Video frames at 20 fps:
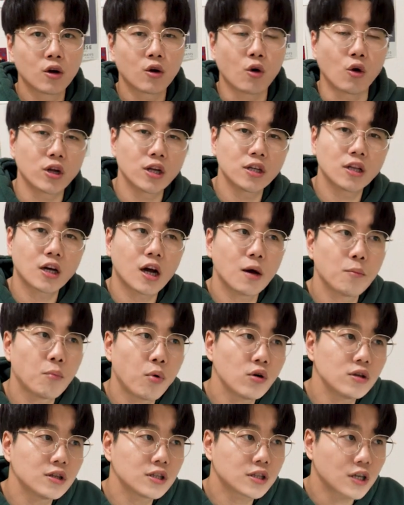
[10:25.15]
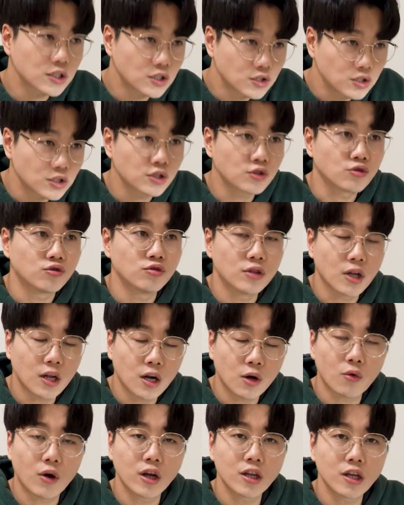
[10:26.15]
거기에다가 한 포인트까지
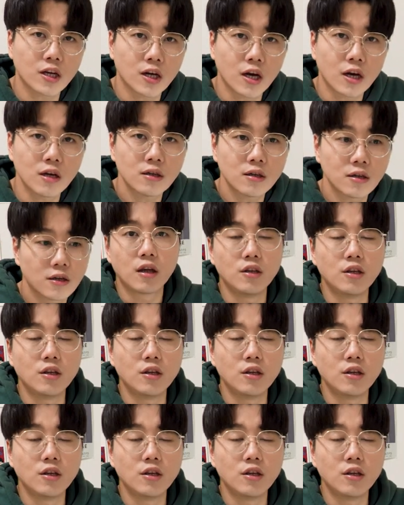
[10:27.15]
준다라고 하니까